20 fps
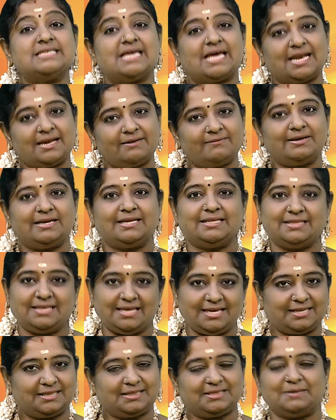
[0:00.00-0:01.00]
சரவண
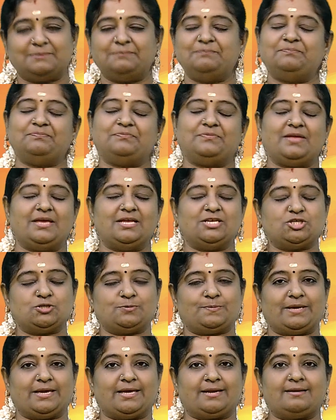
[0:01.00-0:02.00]
தீர்த்தம்
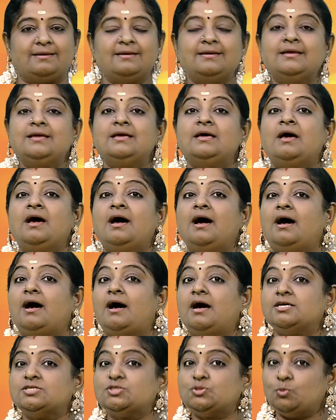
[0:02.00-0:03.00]
என்று பெயர்
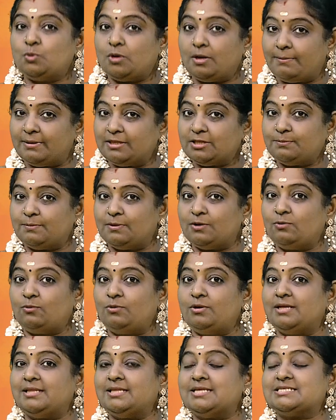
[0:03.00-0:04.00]

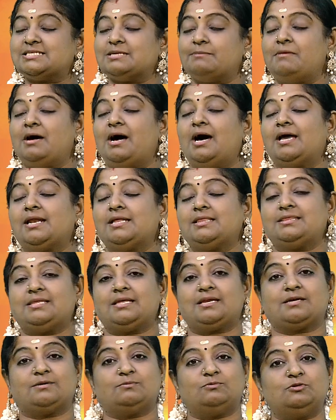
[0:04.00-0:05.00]
சூரபத்மனோடு அந்த
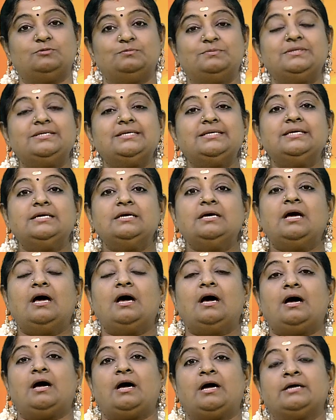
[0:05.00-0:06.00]
சம்ஹாரத்திற்கு முன்பு
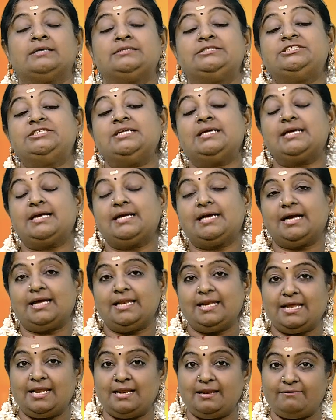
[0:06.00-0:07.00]

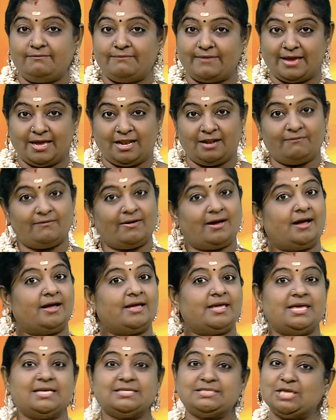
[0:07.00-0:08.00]
சிக்கலில் வேல்
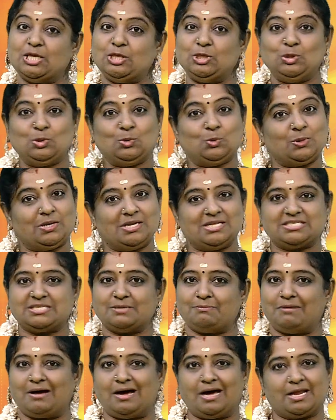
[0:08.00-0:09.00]
வாங்கி செந்தூரில்
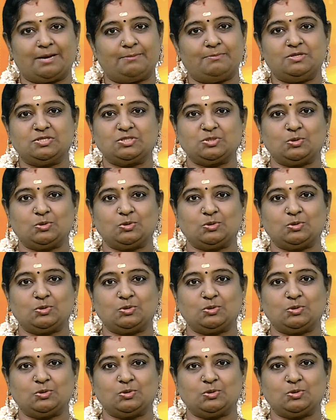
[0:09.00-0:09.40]
சம்ஹாரம்னு